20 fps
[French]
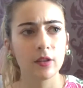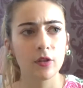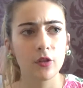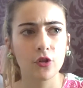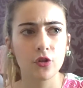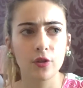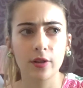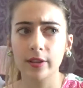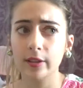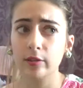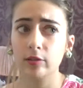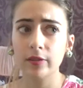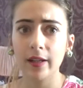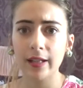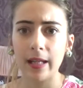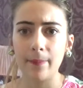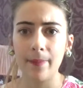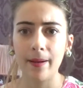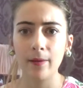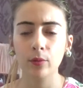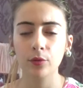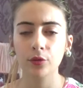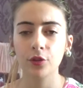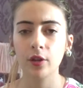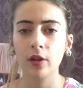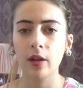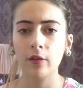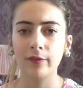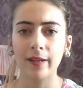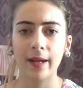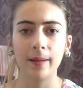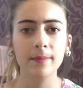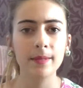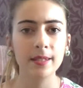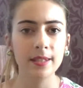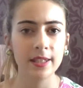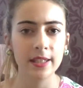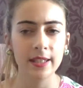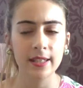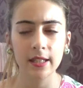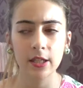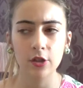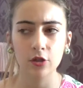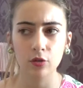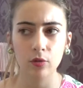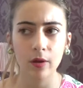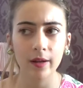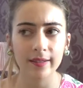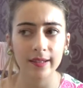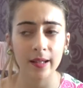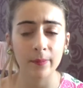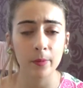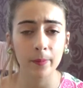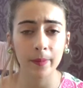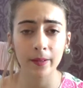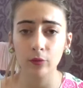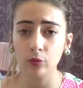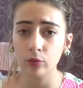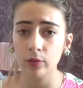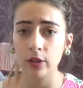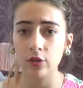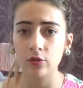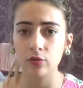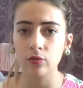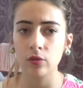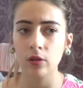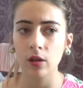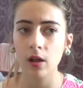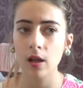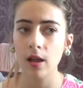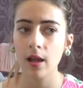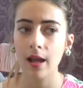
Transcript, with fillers: je l'ai découvert il n'y a pas longtemps, vers midi, et je crois que c'est à peu près tous les jours.